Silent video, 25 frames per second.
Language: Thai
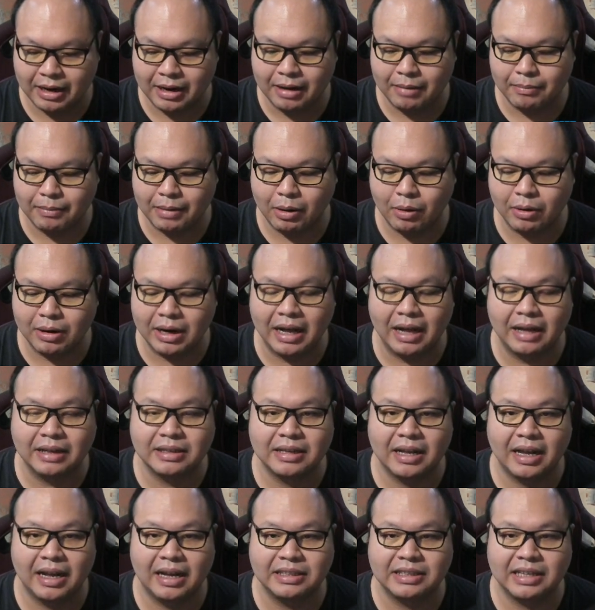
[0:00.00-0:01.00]
บางคนอาจ
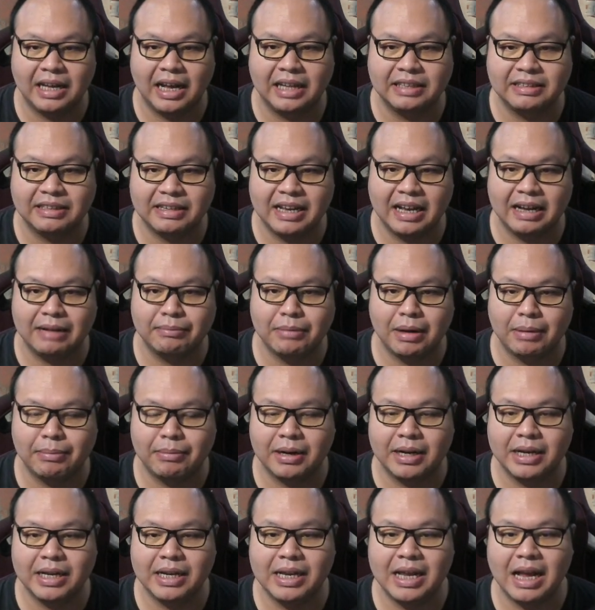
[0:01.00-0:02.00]
อาจอาจจะยังแบบ
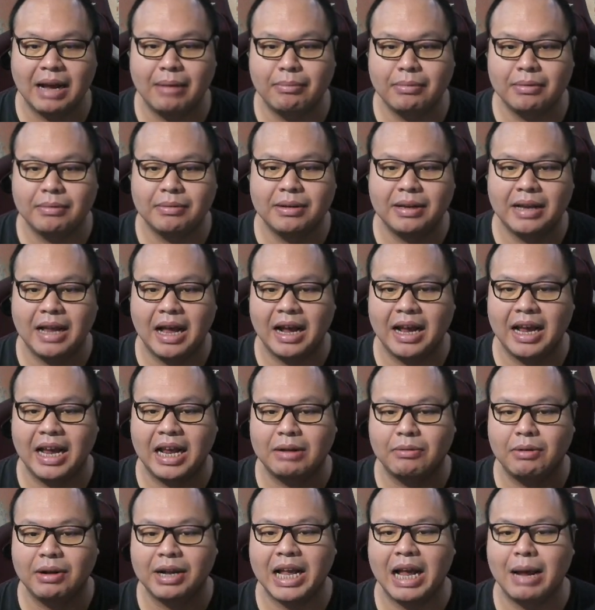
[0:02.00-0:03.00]
เอ้ยยังยังเห็น
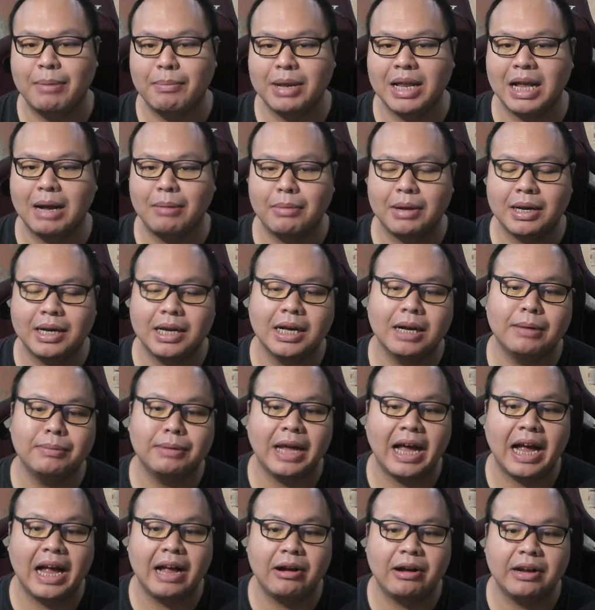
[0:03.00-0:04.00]
ว่าเกมมันยังเหมือนเดิมใน
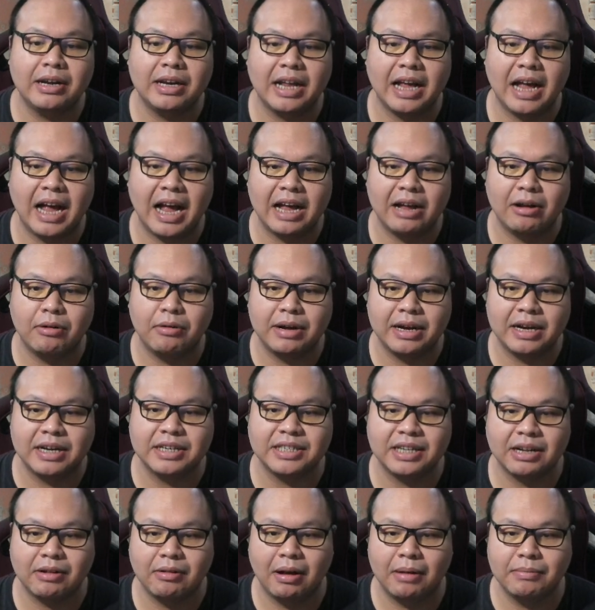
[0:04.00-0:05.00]
ใน iOS
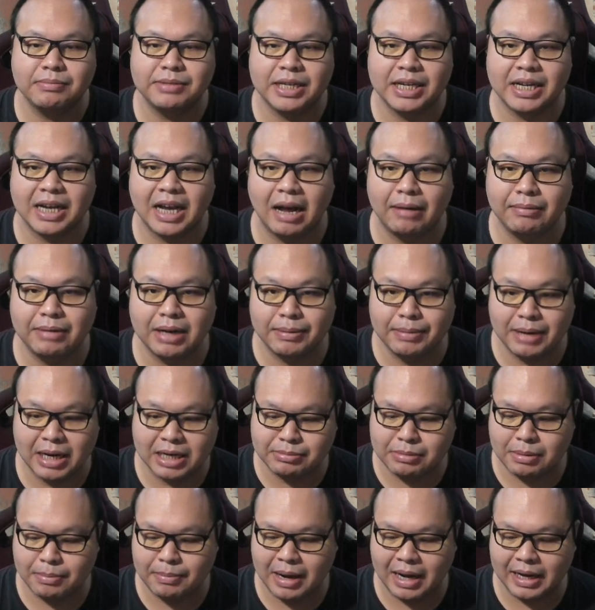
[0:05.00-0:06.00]
แต่ความจริงอัปเดตแพท
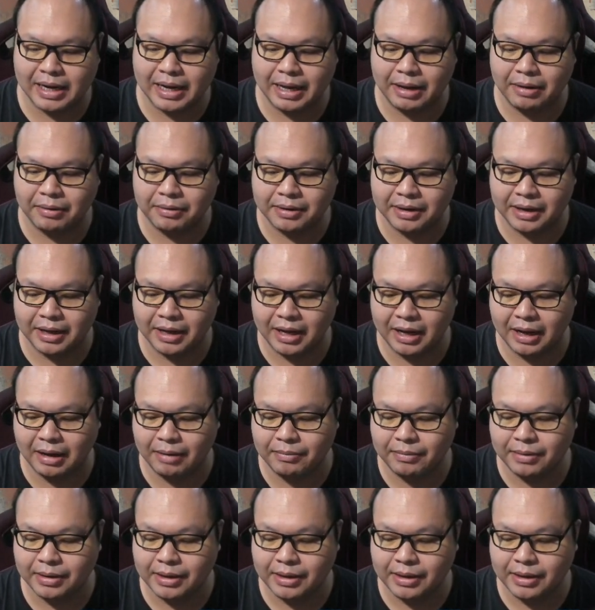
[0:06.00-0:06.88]
มันมาแล้วนะครับ